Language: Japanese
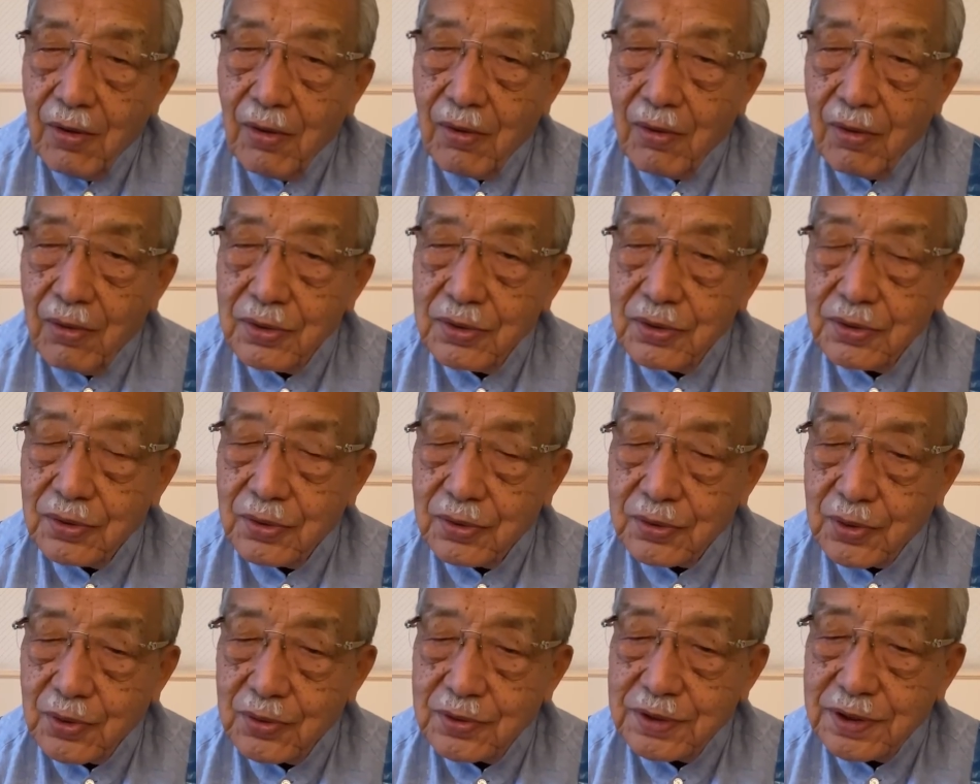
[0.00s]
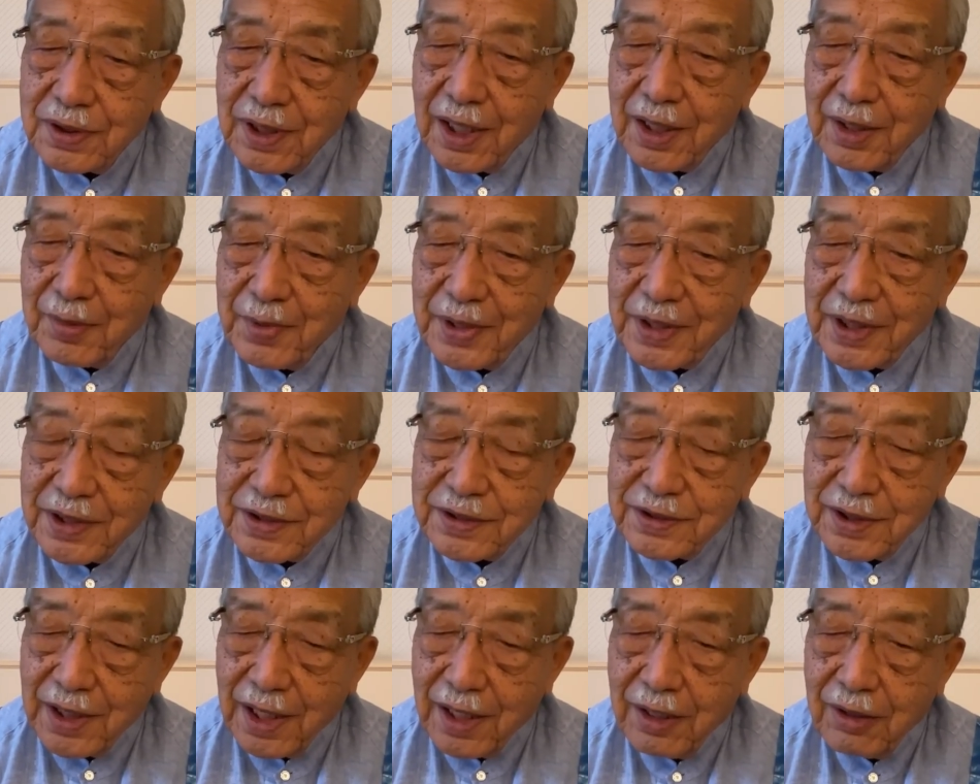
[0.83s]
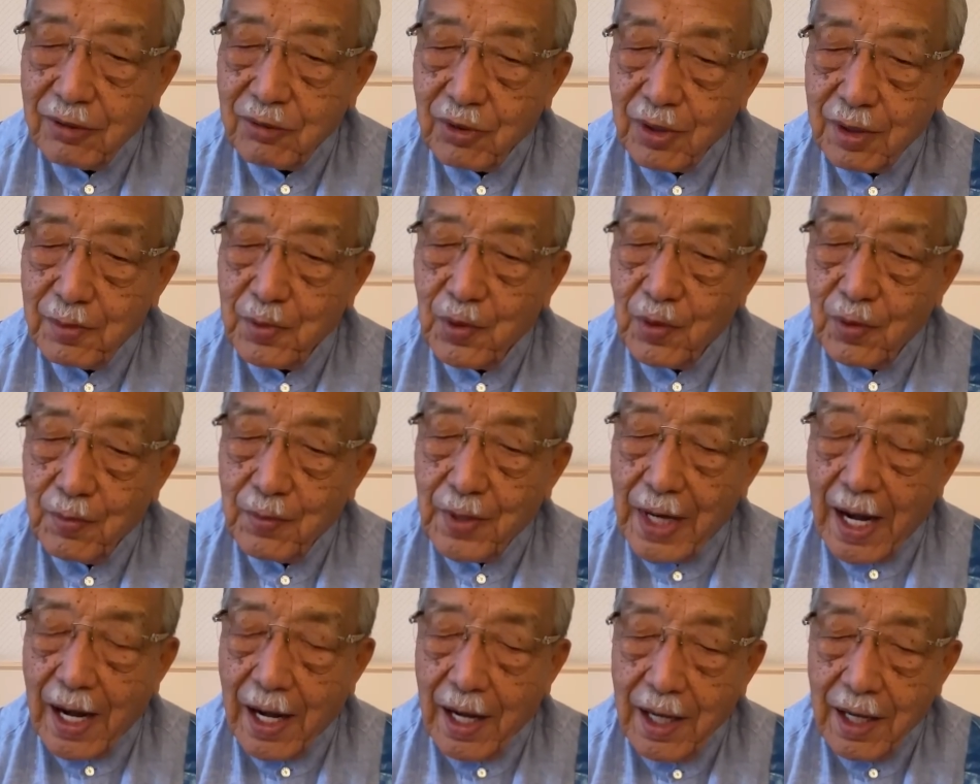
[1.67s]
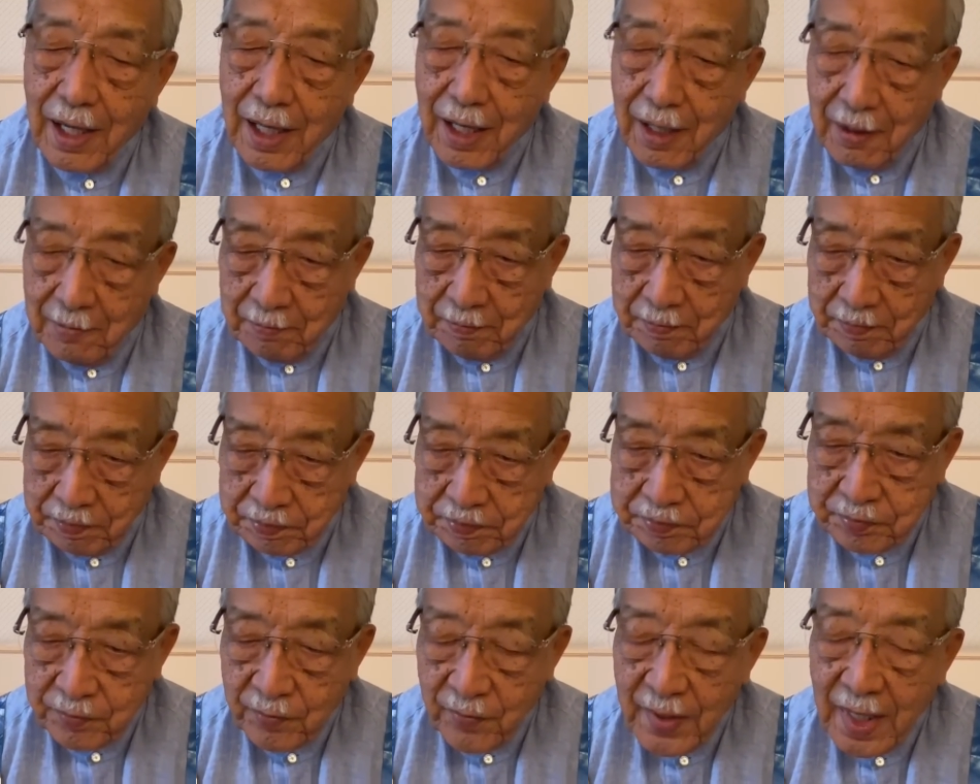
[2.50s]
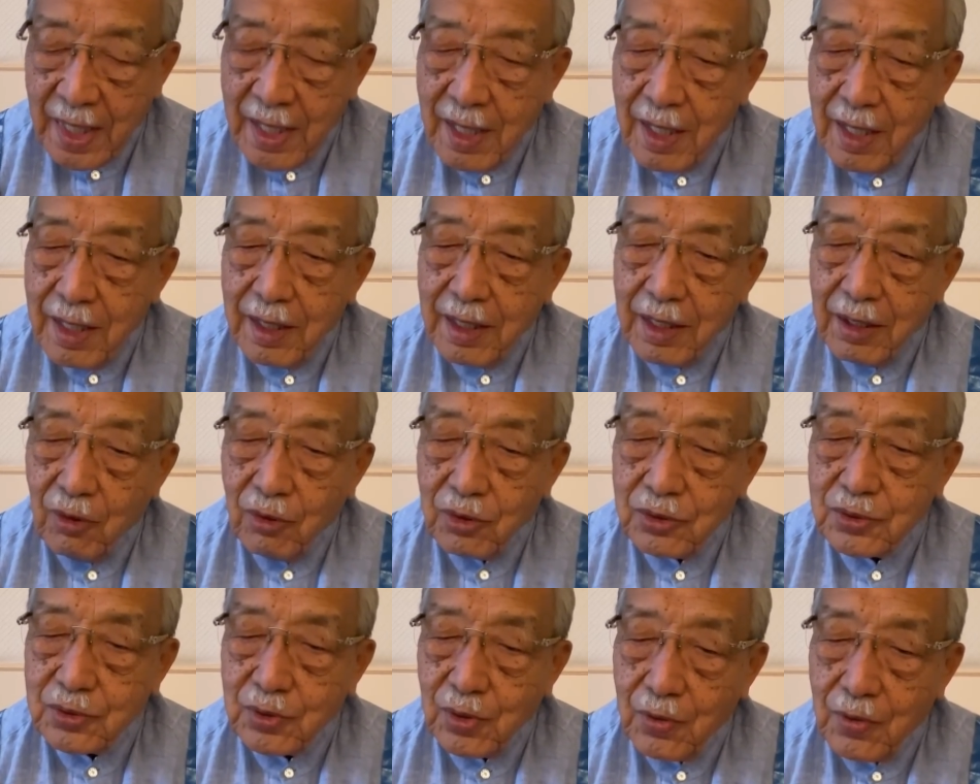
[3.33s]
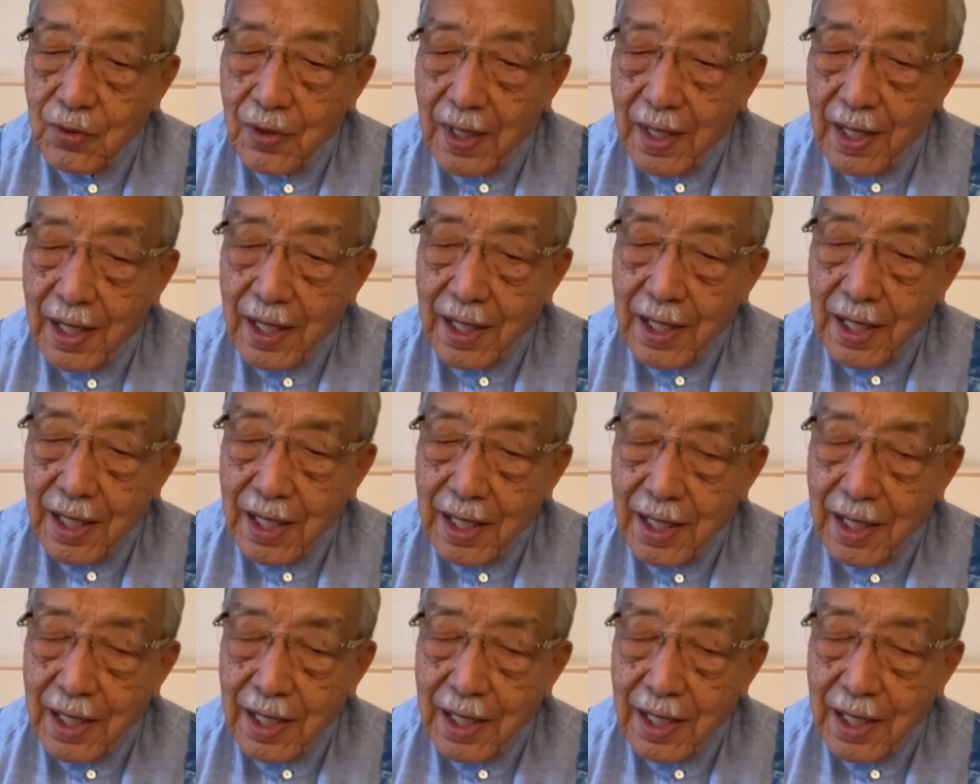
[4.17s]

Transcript: ということになればですね、これもまあ、え本当は